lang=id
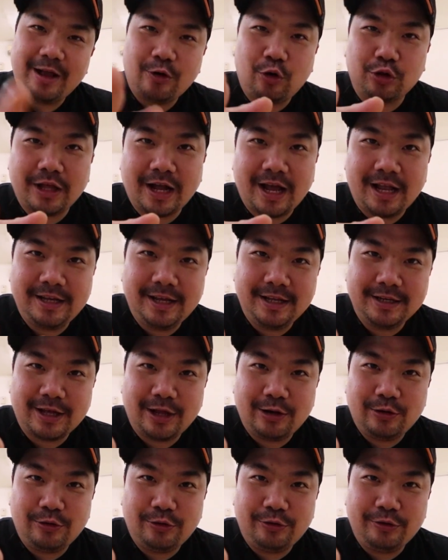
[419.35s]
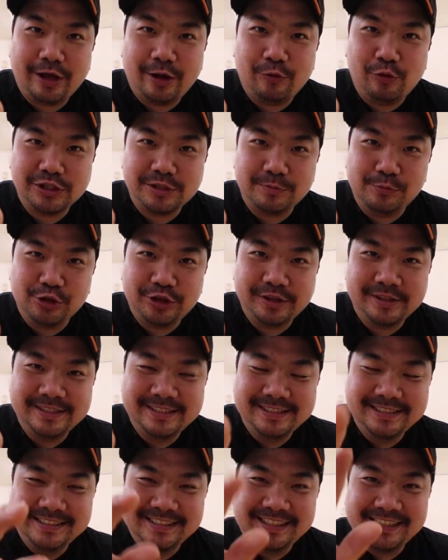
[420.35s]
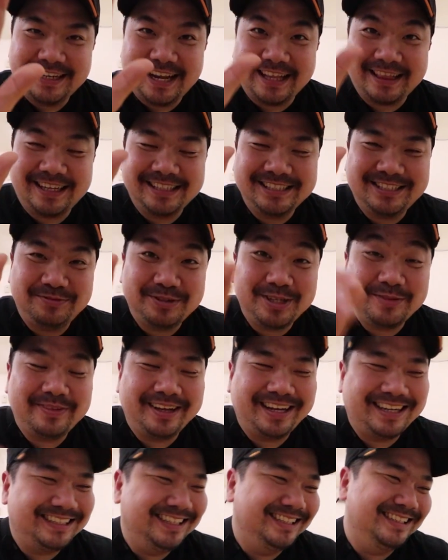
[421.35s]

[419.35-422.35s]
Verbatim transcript: kota kalian kalau yang gue sebut datang siap-siap ya